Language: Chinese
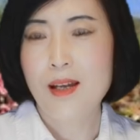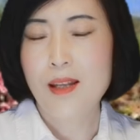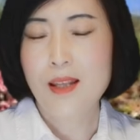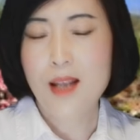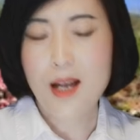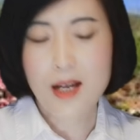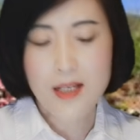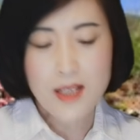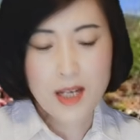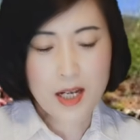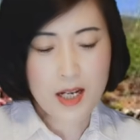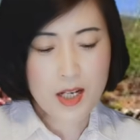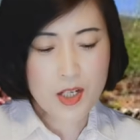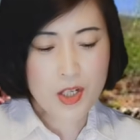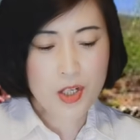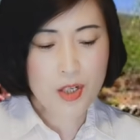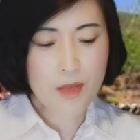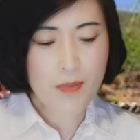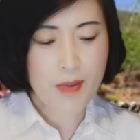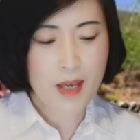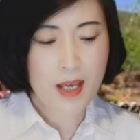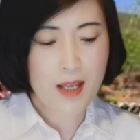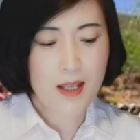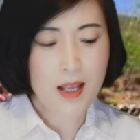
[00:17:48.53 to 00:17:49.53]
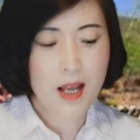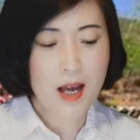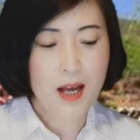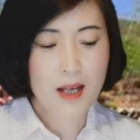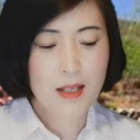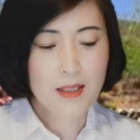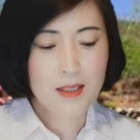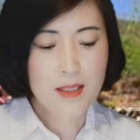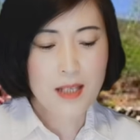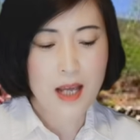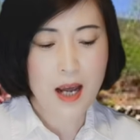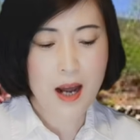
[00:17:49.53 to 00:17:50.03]
那这个视频
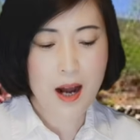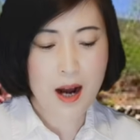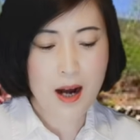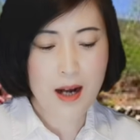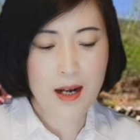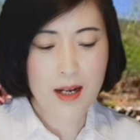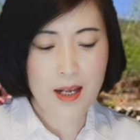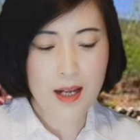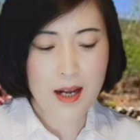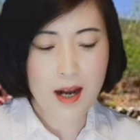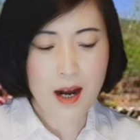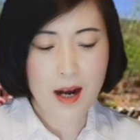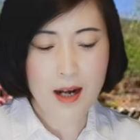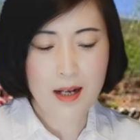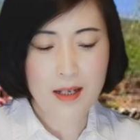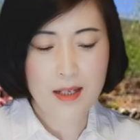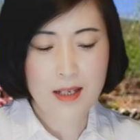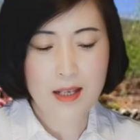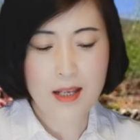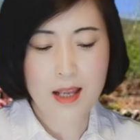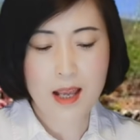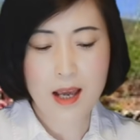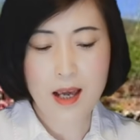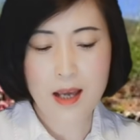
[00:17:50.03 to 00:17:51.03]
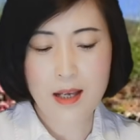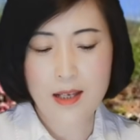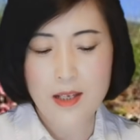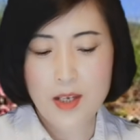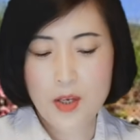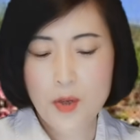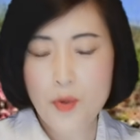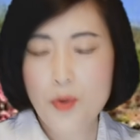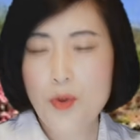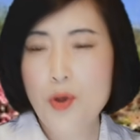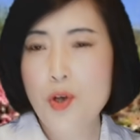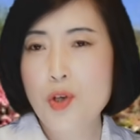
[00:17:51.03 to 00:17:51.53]
呢，在二零二一年
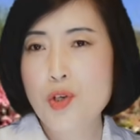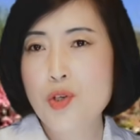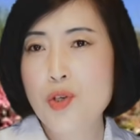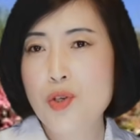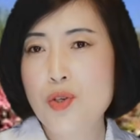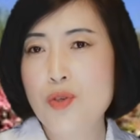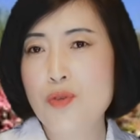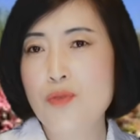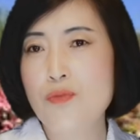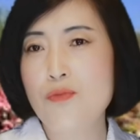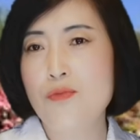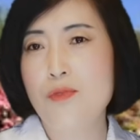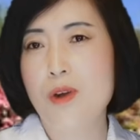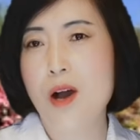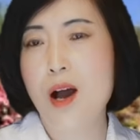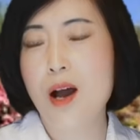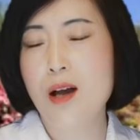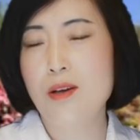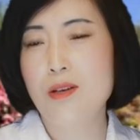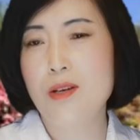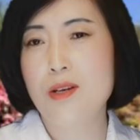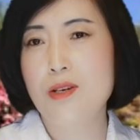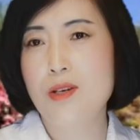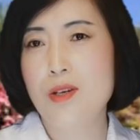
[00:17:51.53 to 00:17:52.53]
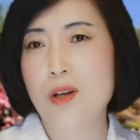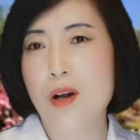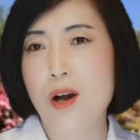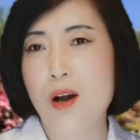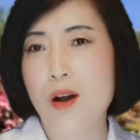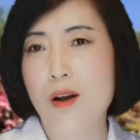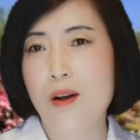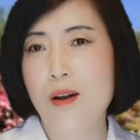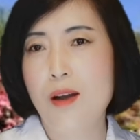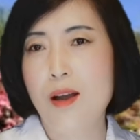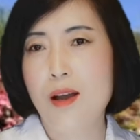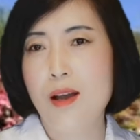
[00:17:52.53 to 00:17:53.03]
一月十五号的时
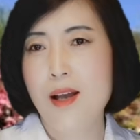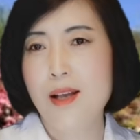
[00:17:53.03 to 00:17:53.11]
候，